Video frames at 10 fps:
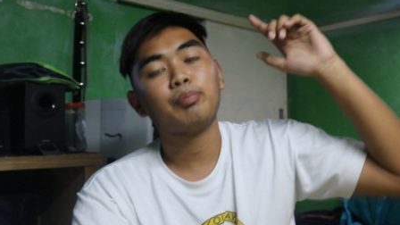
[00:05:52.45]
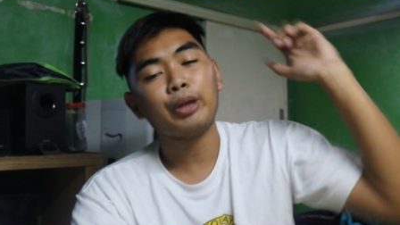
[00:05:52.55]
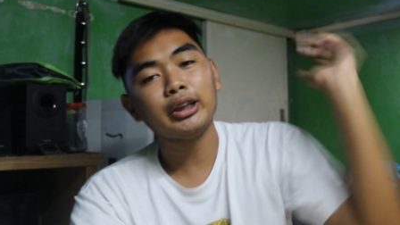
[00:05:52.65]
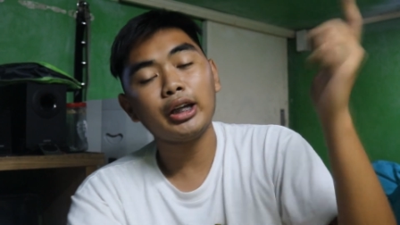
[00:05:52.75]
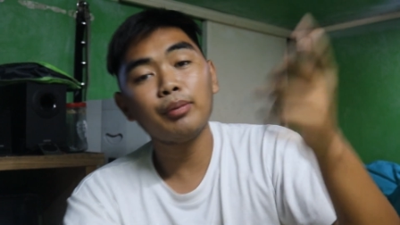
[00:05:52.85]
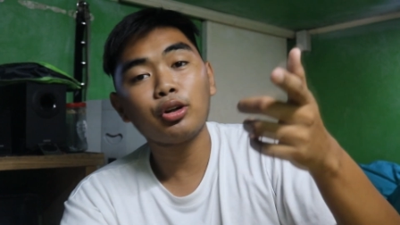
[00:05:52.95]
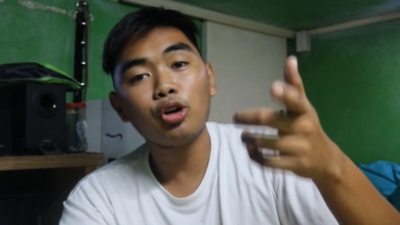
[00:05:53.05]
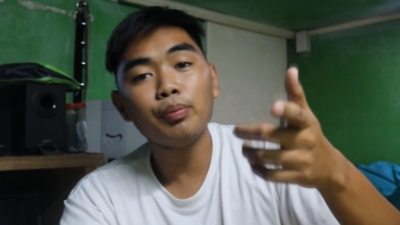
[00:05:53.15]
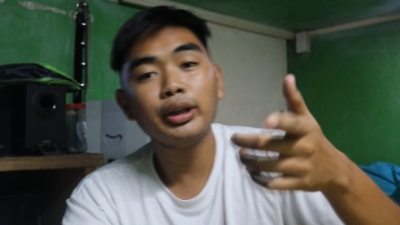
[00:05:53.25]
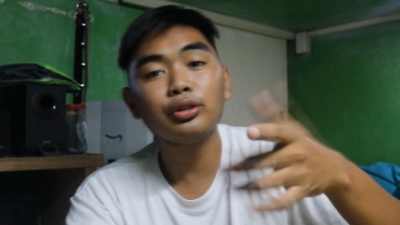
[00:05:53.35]
pwede kayo
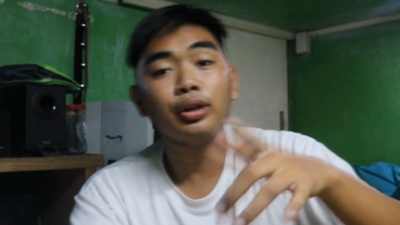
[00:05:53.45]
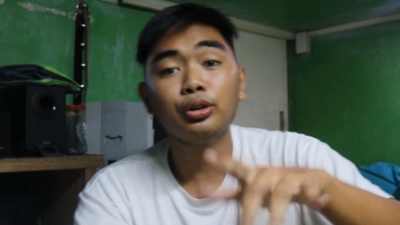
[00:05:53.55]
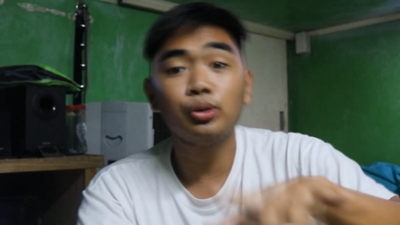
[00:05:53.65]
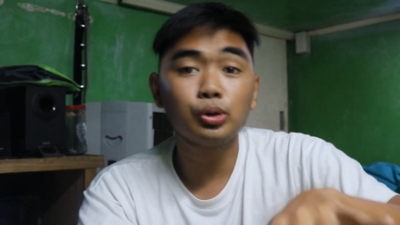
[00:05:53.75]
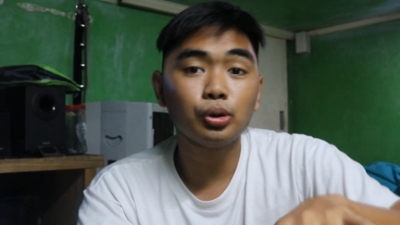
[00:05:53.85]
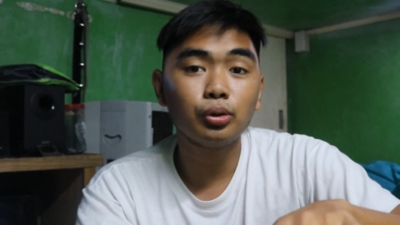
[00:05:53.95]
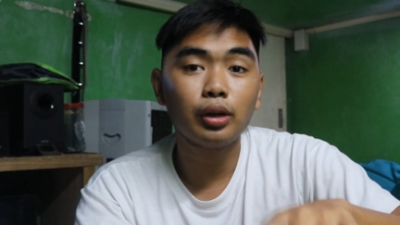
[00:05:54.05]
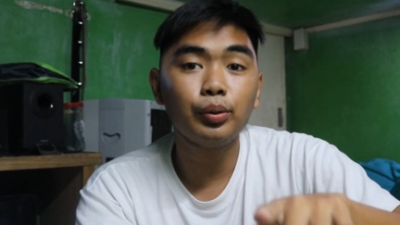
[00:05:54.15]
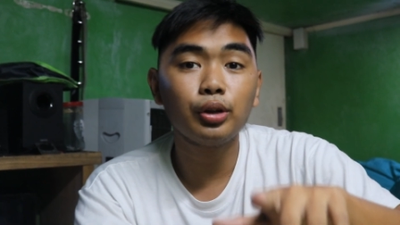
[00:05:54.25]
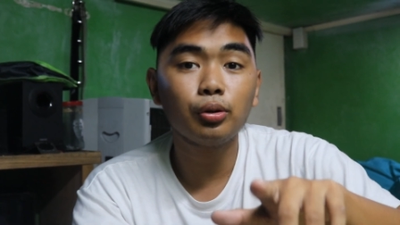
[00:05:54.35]
mag-comment kung anong gusto nyong
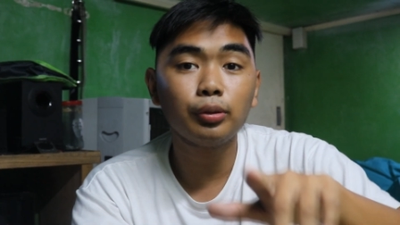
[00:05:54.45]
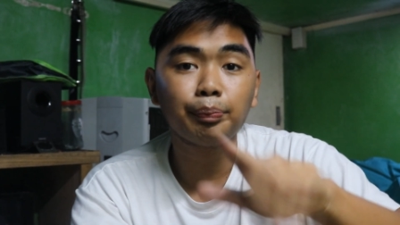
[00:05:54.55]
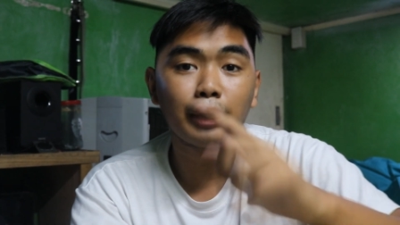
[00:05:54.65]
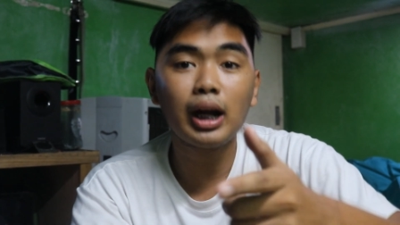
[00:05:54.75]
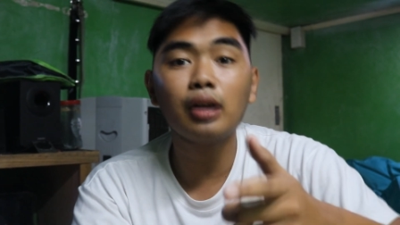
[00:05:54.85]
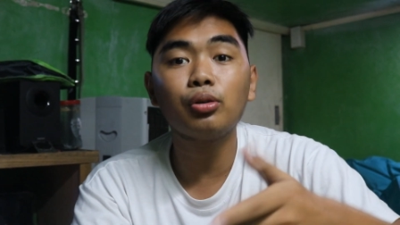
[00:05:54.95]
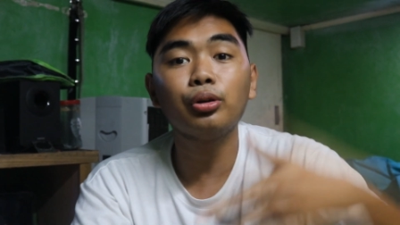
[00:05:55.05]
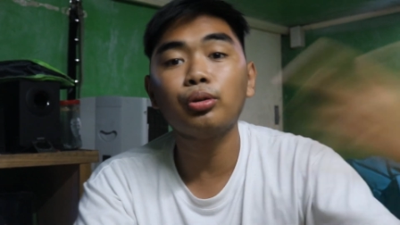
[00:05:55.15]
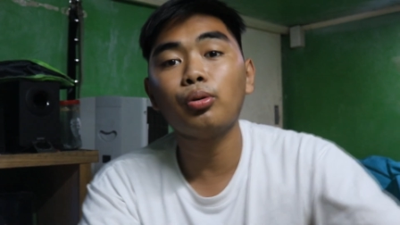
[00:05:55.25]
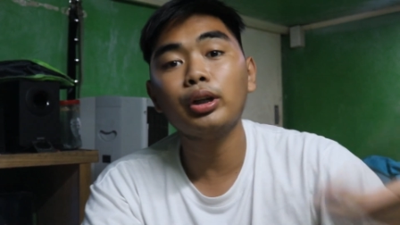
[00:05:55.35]
gawin kong prank
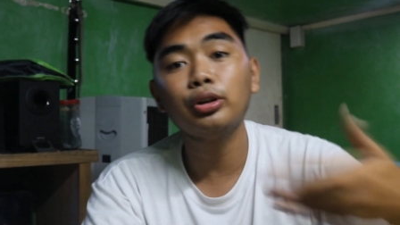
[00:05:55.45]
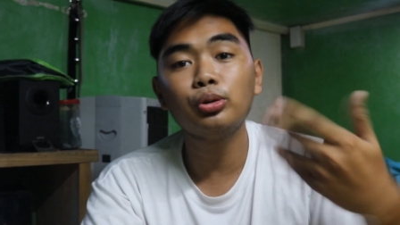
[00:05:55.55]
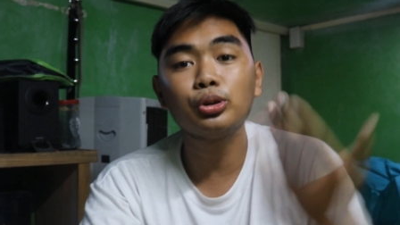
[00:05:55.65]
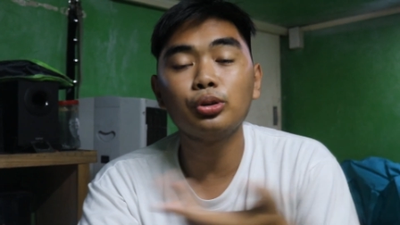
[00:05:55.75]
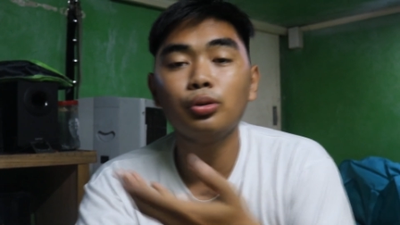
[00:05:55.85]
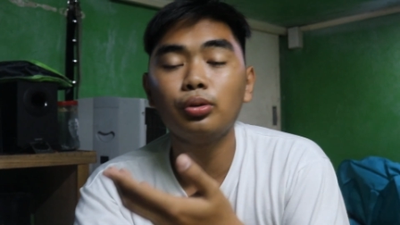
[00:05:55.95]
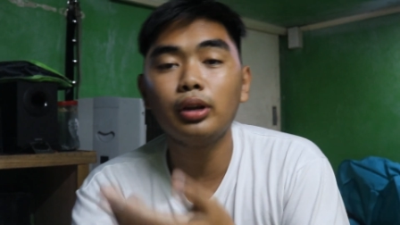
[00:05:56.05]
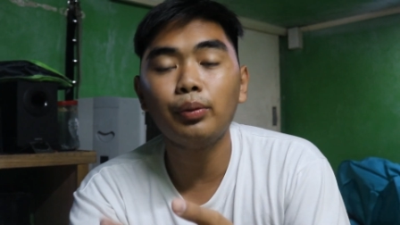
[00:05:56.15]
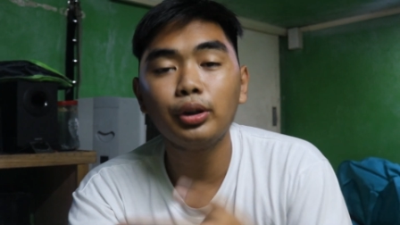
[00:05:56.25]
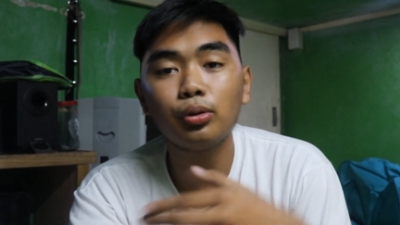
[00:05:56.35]
or kung anong gusto
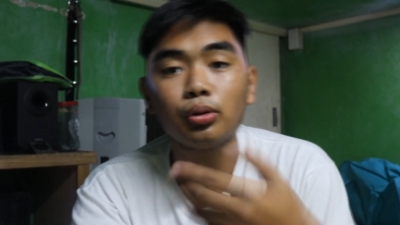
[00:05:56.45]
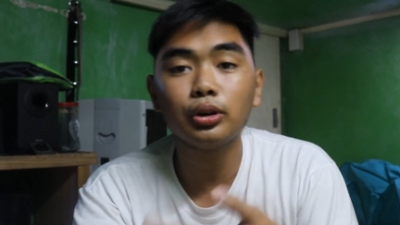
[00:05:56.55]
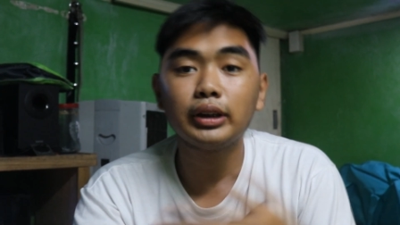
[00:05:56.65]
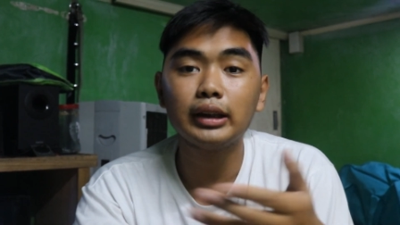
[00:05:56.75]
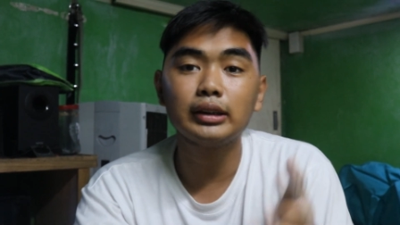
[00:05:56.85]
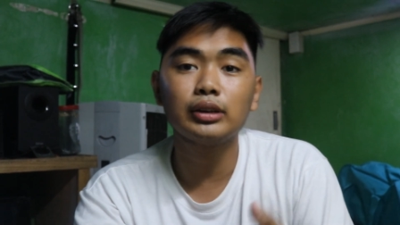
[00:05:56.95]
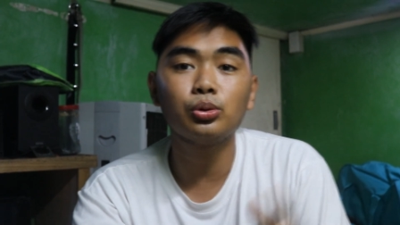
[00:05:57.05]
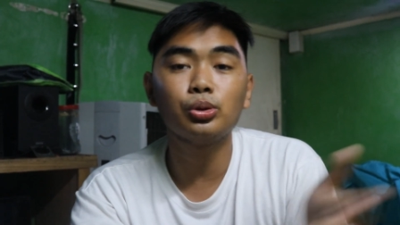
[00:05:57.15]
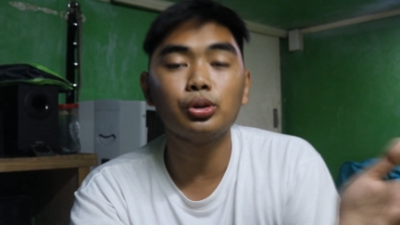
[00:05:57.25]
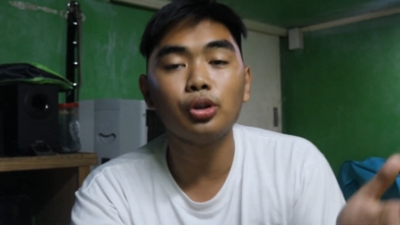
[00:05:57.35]
nyong gawin kong content sa
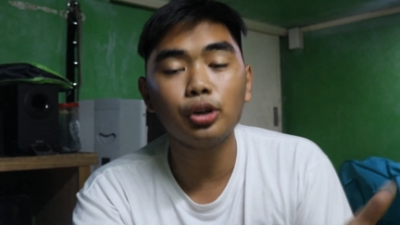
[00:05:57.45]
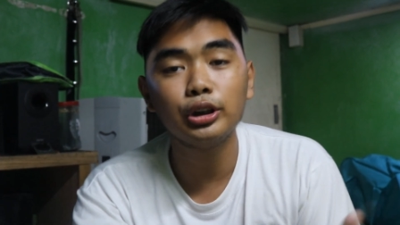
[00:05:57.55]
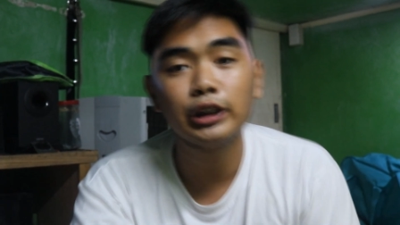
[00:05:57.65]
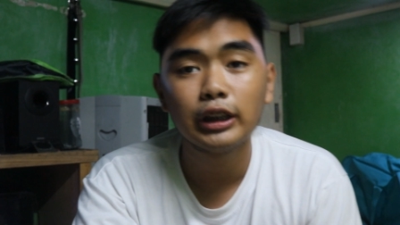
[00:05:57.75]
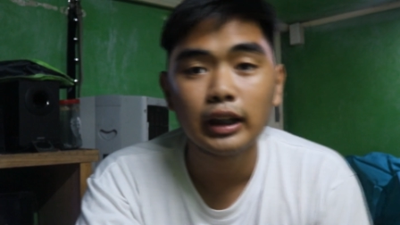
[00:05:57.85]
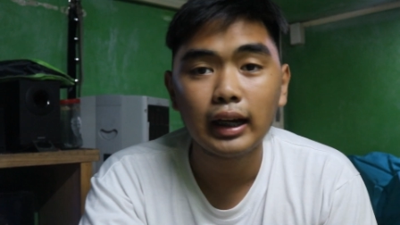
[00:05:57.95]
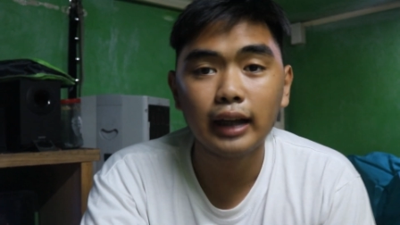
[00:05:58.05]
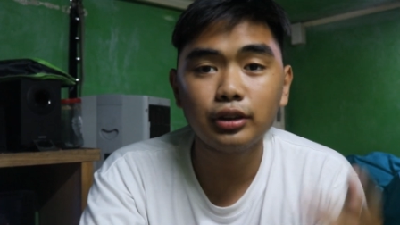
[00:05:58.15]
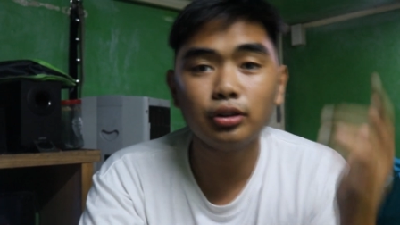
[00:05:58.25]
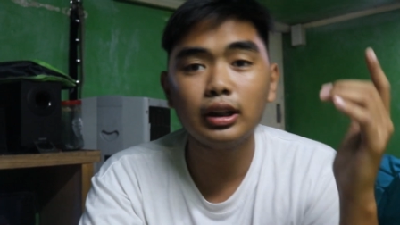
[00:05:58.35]
susunod.
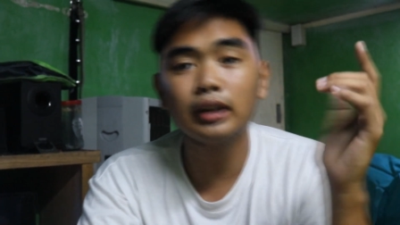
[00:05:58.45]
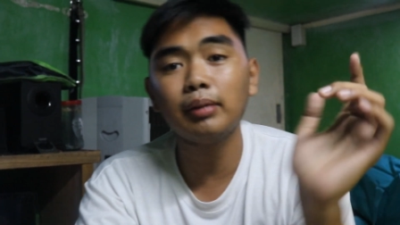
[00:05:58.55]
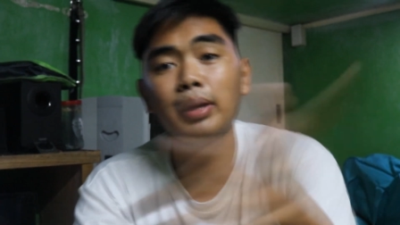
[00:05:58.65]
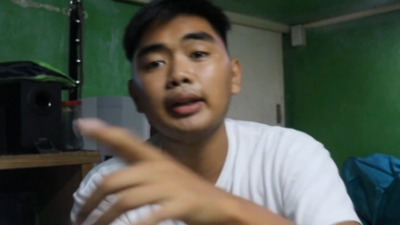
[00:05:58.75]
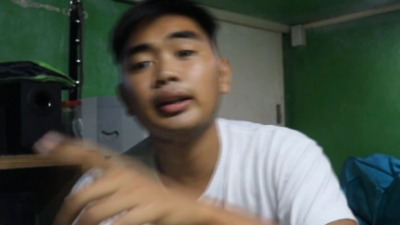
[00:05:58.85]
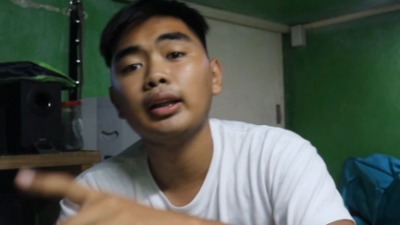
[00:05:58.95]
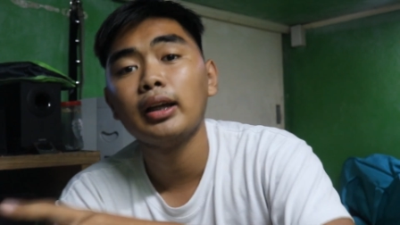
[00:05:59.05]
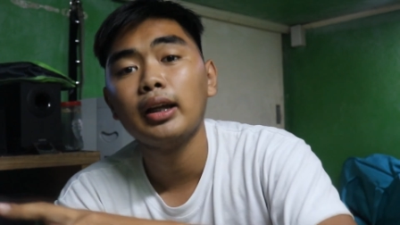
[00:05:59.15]
At yun lang naman.